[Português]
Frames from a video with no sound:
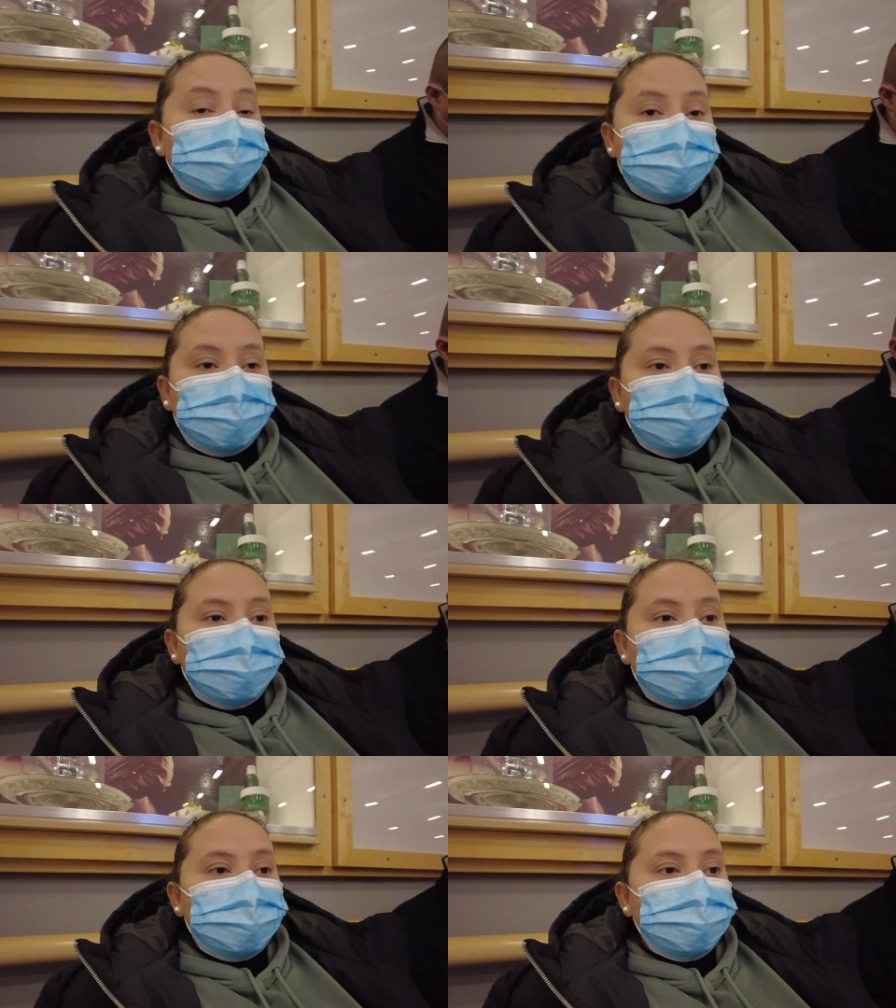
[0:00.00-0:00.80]
Então,
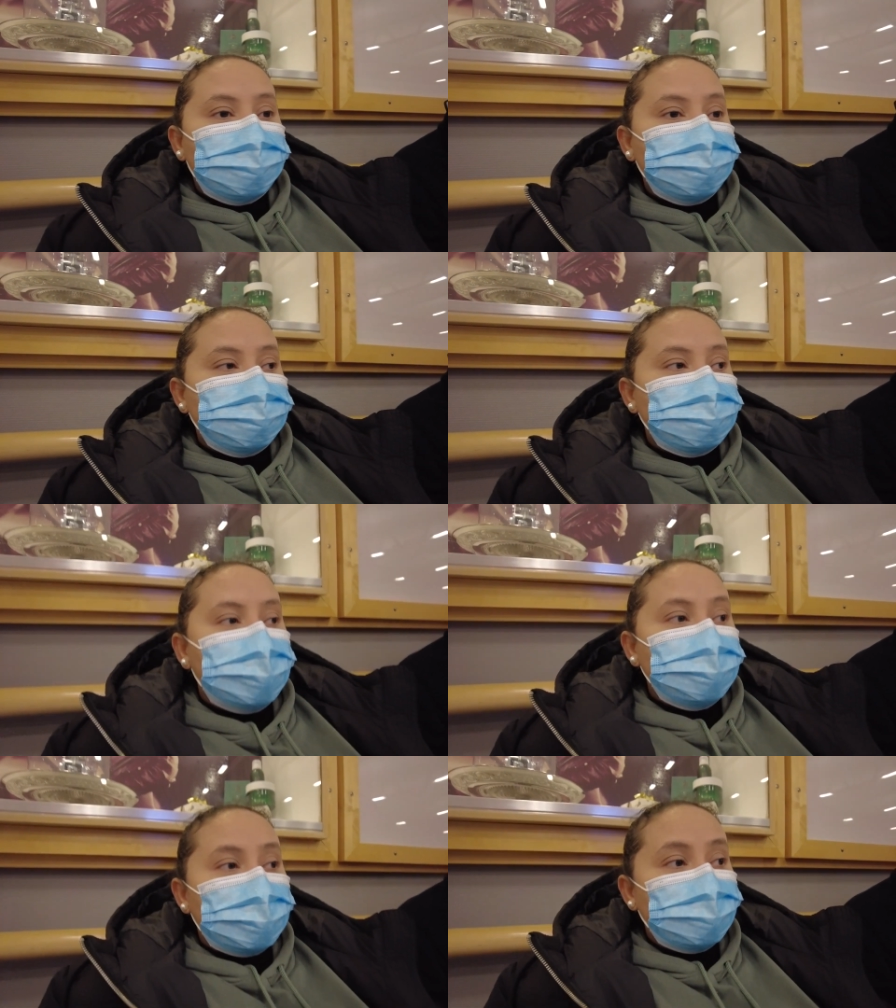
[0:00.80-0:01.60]
gente,
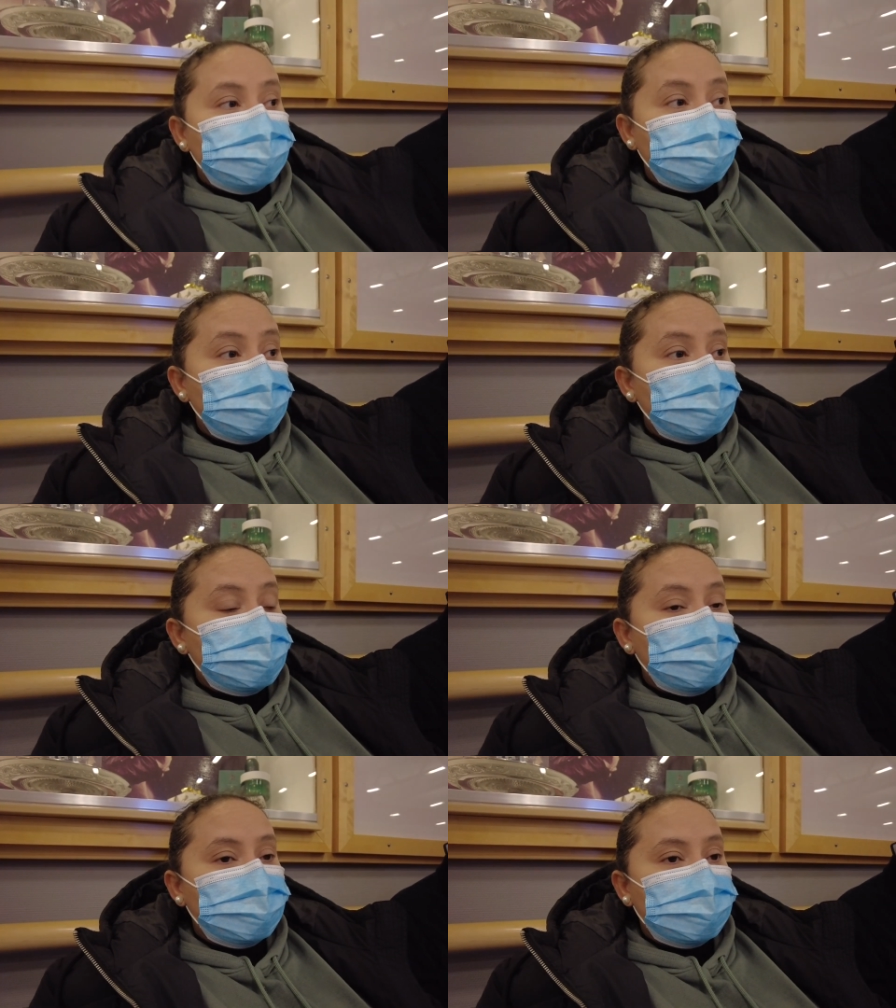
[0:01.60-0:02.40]
Deus sabe de todas
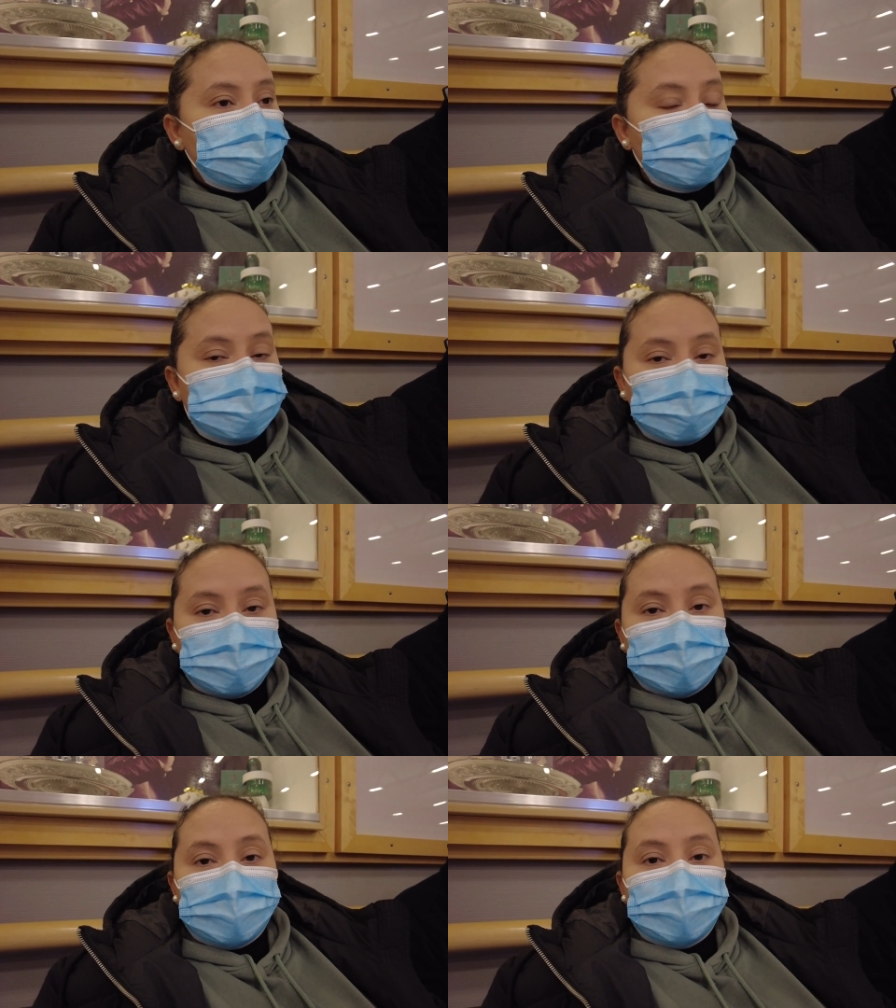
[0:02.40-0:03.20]
as coisas.
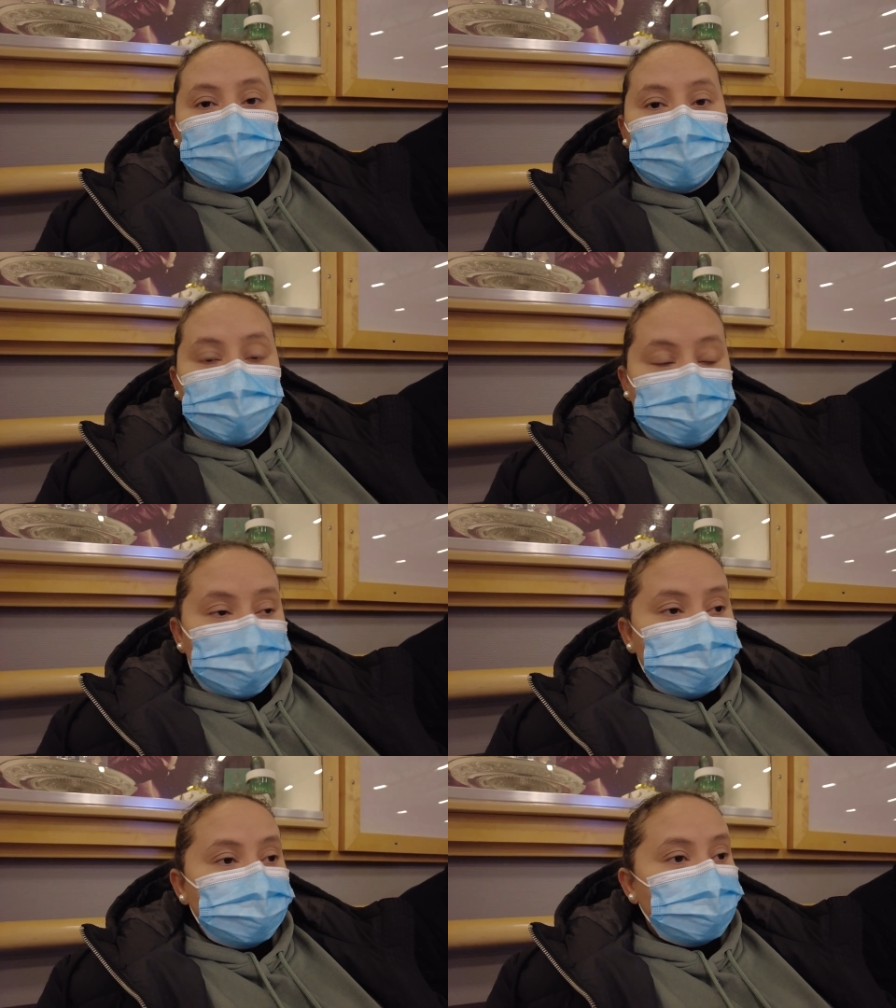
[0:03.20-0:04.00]

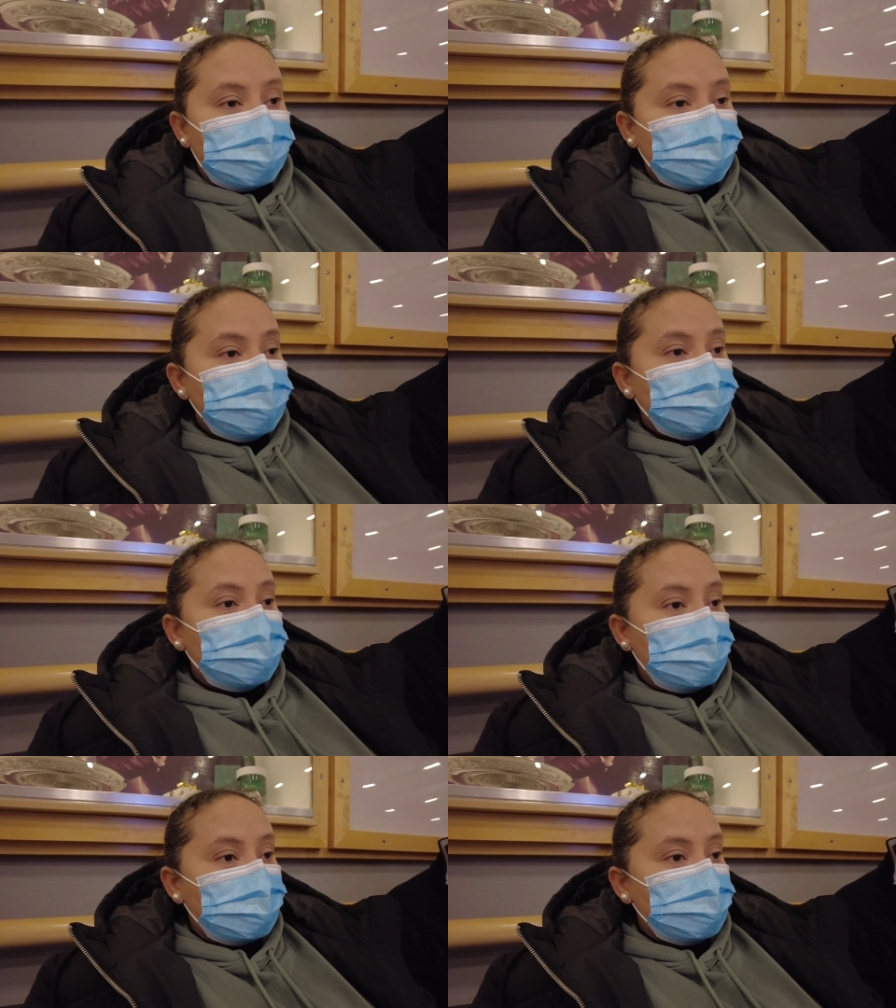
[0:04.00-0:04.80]
Corremos, corremos,
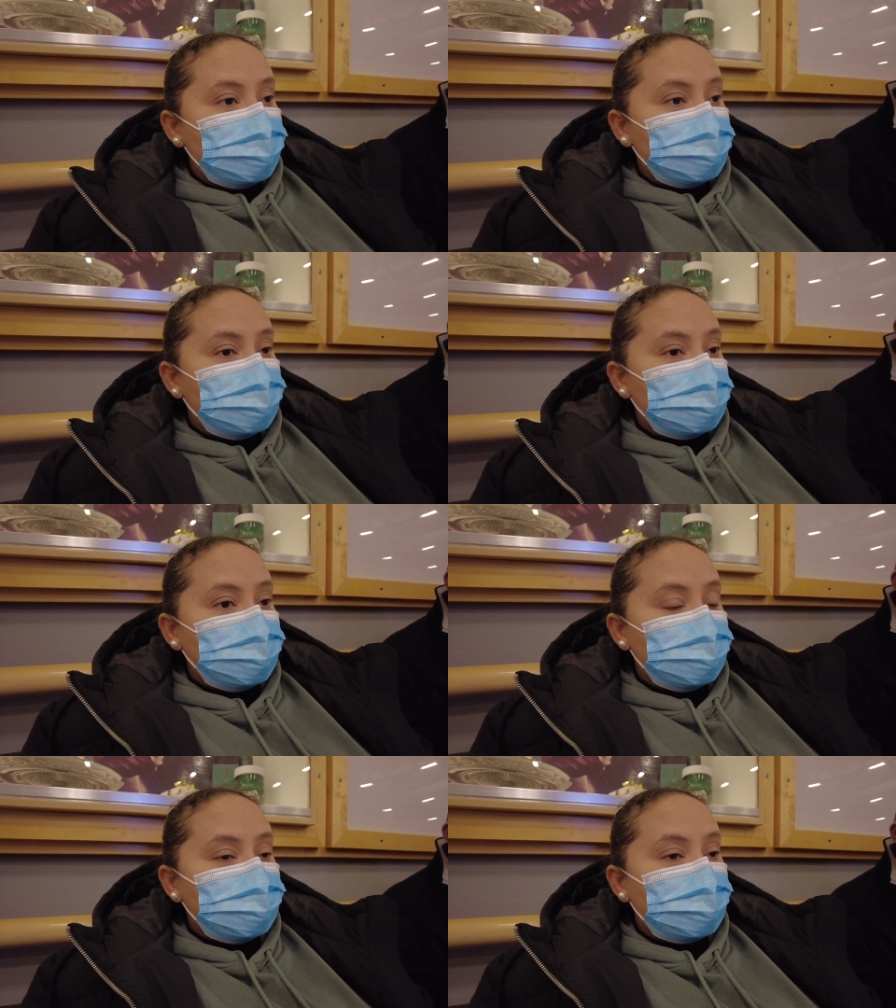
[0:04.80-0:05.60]
corremos.
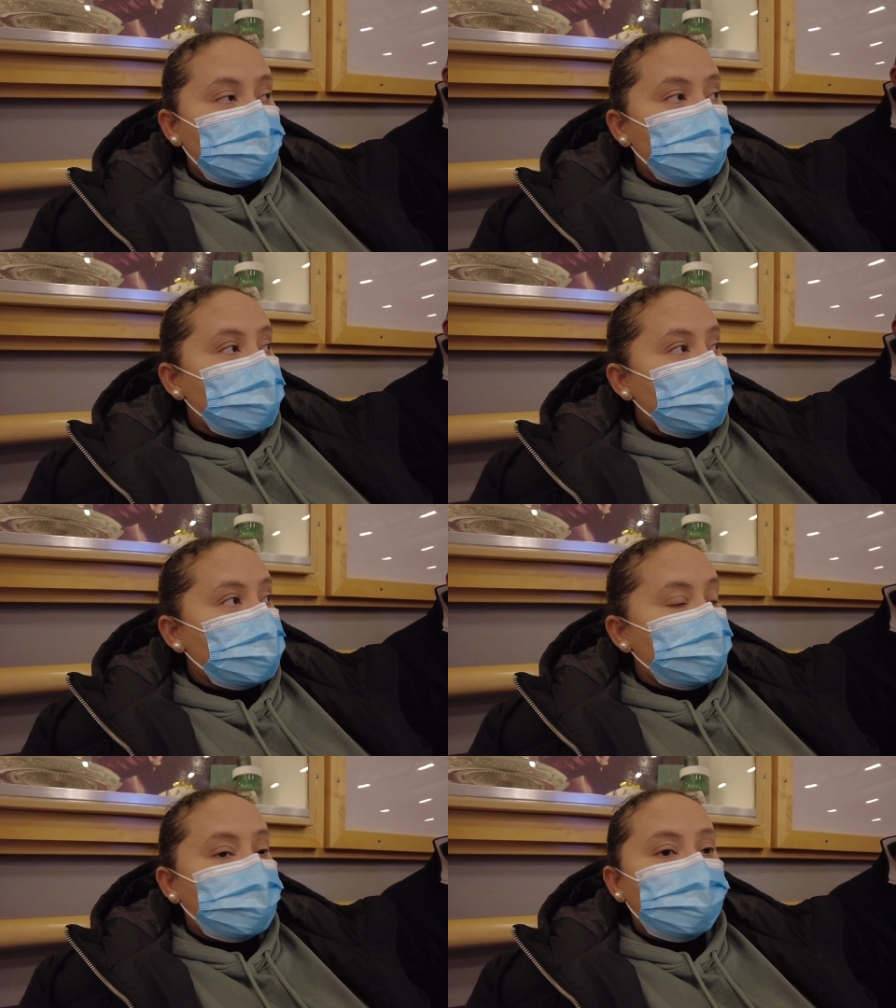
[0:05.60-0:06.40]
Chegamos
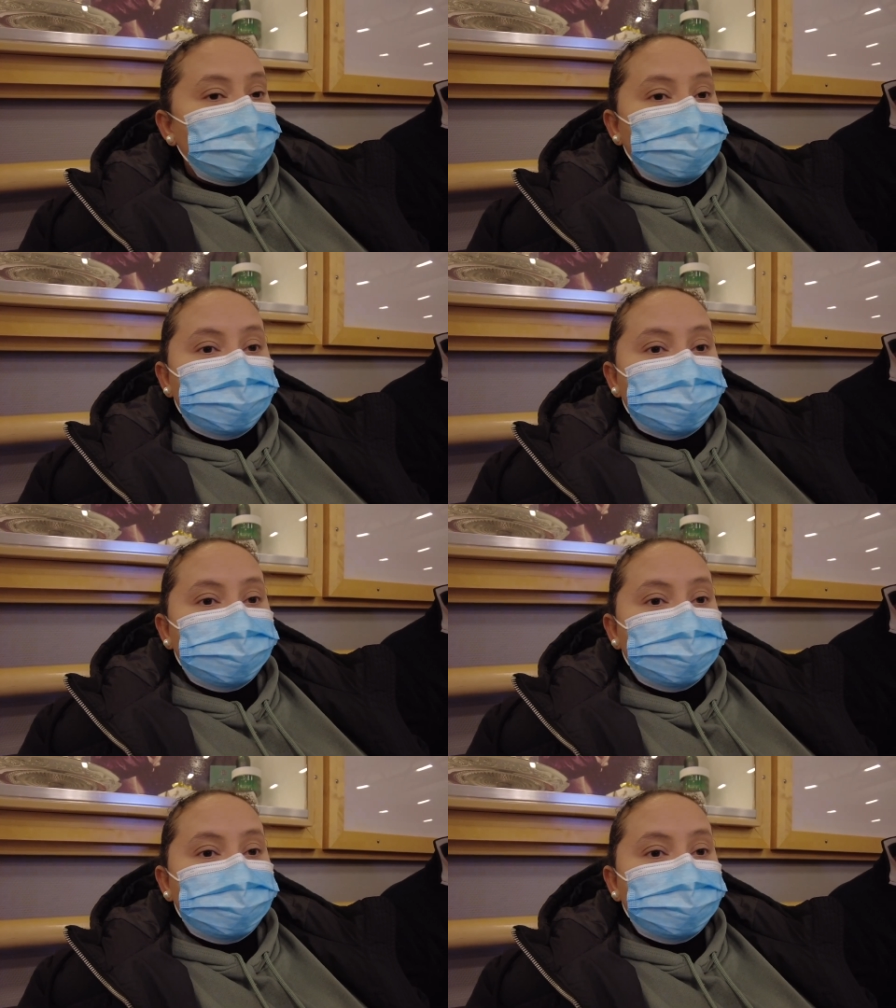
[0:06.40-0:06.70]
aqui, olha.